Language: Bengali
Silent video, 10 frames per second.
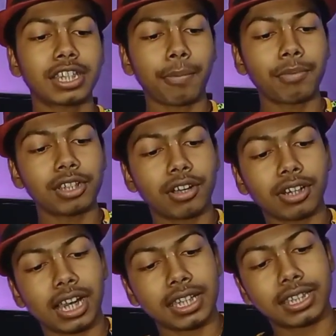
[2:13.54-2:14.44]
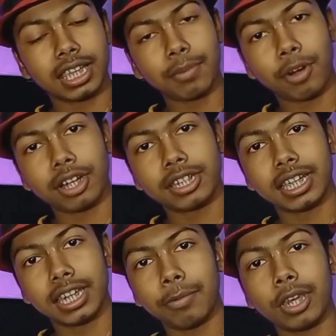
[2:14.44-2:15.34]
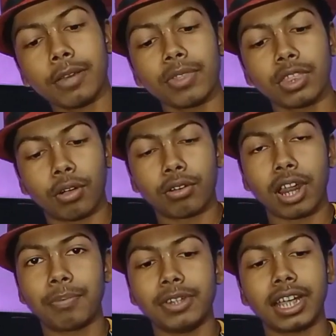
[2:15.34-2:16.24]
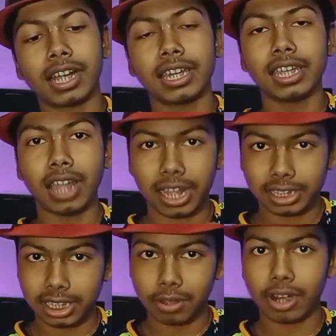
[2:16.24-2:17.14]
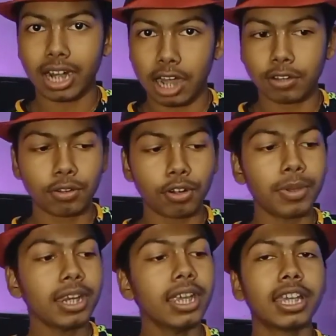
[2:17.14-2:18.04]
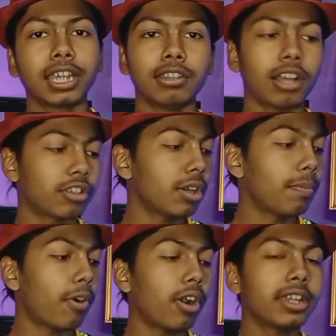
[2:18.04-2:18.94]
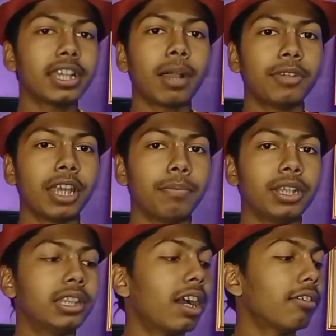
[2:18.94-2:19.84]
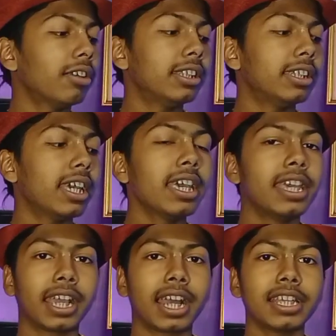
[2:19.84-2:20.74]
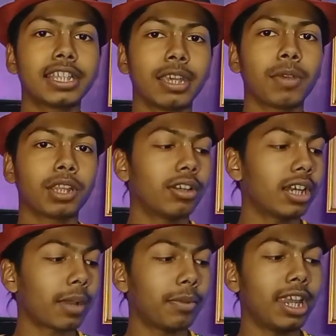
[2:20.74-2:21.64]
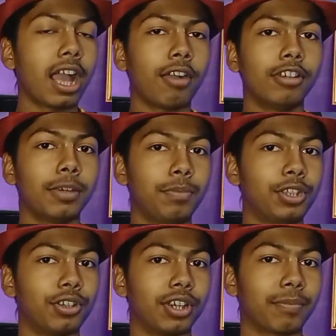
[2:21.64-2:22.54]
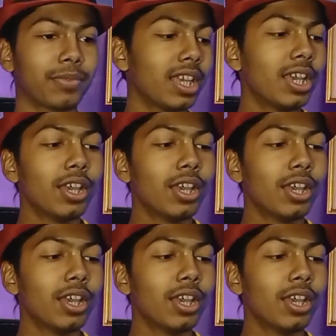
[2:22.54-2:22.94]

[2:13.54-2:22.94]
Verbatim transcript: জাস্ট আপনি যখন গ্লাস থেকে বলটিকে নেবেন তখন আপনি এখানে হাতে নেওয়ার নাটক করবেন কিন্তু আসলে বলটিকে আপনি এই বৃদ্ধা আঙুলি দিয়ে এখানে চেপে ধরে রাখবেন এই আঙুলের পিছনে